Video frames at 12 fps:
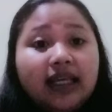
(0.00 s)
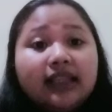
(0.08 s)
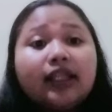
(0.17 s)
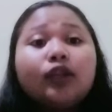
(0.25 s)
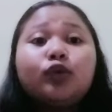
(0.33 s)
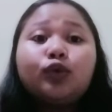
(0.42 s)

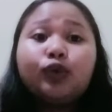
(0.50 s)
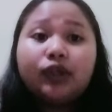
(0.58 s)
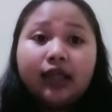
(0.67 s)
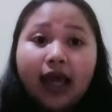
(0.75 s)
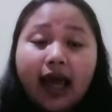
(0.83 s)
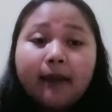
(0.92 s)

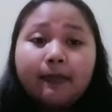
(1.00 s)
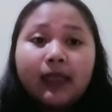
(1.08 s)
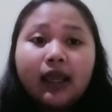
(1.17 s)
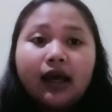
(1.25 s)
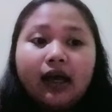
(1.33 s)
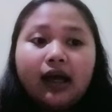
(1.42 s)
tentunya
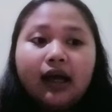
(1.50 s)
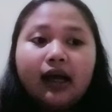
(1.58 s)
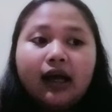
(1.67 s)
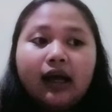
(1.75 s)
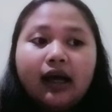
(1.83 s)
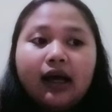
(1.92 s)

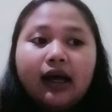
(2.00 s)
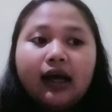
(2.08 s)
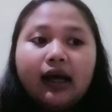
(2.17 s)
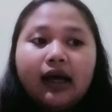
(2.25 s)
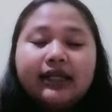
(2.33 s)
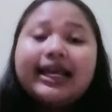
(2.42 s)

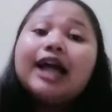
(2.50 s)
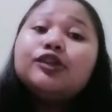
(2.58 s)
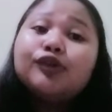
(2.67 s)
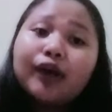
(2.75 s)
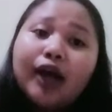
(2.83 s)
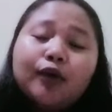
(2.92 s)
Eh,
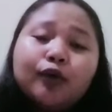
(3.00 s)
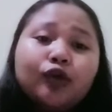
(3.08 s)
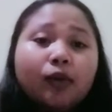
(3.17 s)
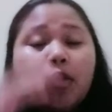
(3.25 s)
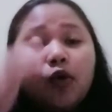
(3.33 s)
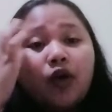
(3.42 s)
dianjurkan
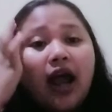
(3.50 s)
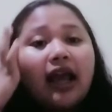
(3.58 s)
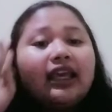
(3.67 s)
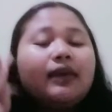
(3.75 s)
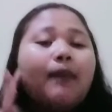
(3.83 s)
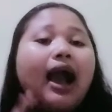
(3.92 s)
untuk
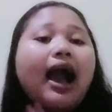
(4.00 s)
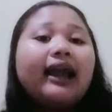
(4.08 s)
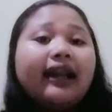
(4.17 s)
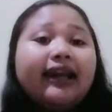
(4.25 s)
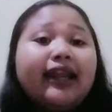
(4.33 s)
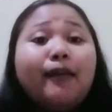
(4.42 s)
mengurangi
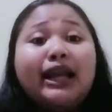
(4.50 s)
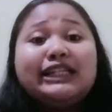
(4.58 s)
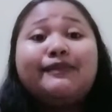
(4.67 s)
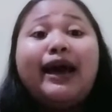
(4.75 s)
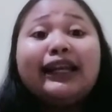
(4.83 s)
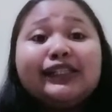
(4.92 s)
makanan yang
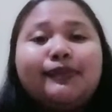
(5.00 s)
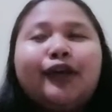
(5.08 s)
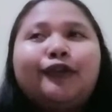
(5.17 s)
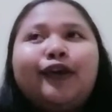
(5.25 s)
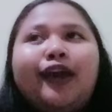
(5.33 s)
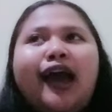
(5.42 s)
manis-manis
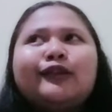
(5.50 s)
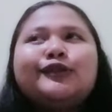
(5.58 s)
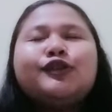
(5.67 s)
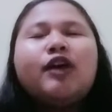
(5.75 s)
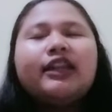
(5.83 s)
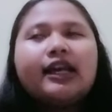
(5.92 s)
begitu ya.
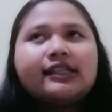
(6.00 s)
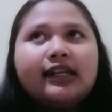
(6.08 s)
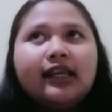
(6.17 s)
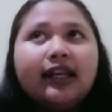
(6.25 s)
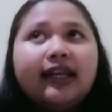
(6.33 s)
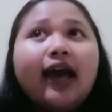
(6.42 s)
Tujuannya
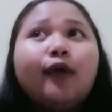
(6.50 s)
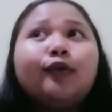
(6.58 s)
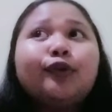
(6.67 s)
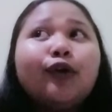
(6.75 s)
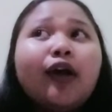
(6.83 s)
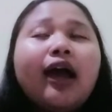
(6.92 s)
sendiri ya
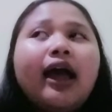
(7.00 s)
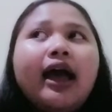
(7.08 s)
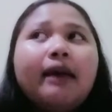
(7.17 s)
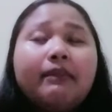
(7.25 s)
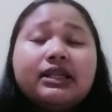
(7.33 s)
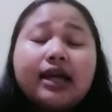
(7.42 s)
untuk
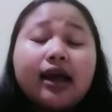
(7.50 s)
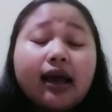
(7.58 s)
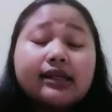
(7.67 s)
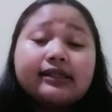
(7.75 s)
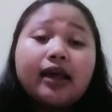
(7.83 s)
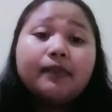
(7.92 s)
menjaga
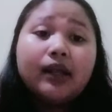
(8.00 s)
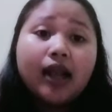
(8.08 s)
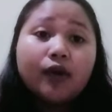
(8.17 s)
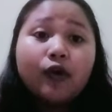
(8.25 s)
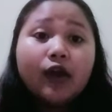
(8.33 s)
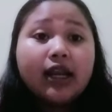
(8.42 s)

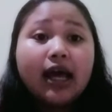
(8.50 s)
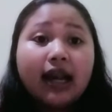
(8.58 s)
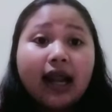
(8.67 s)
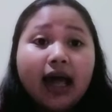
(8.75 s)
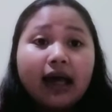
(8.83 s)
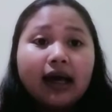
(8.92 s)
kestabilan gula
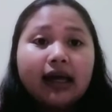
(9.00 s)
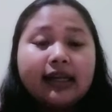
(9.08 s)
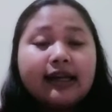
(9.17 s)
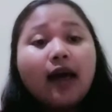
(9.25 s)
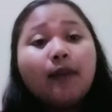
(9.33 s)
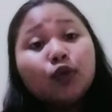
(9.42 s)
darah uh, di
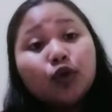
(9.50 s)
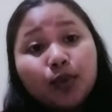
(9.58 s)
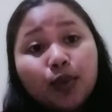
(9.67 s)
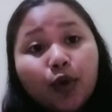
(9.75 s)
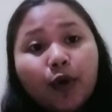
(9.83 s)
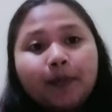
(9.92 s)
dalam
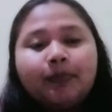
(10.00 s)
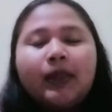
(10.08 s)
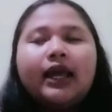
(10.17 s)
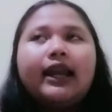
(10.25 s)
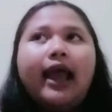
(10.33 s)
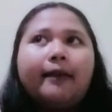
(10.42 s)
tubuh.
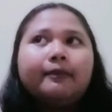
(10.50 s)
Nah,